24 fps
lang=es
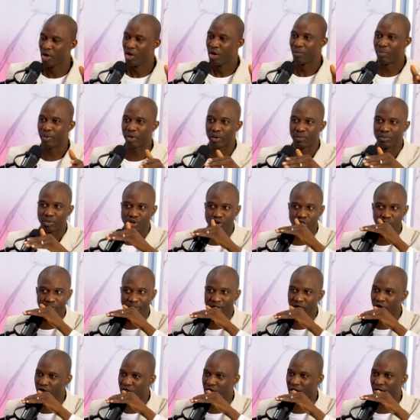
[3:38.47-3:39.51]
pero mucho
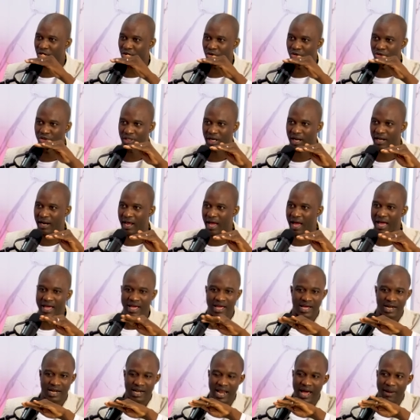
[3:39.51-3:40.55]
menos encontrará
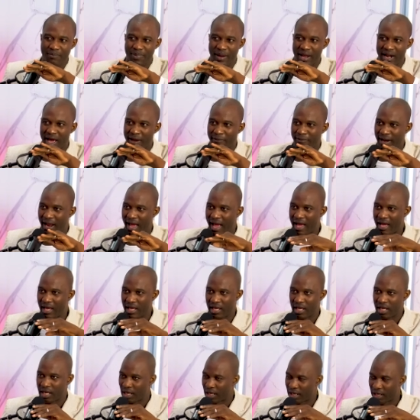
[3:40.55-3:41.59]
la palabra
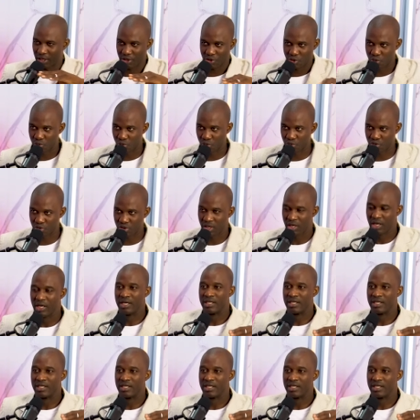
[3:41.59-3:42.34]
Jesús.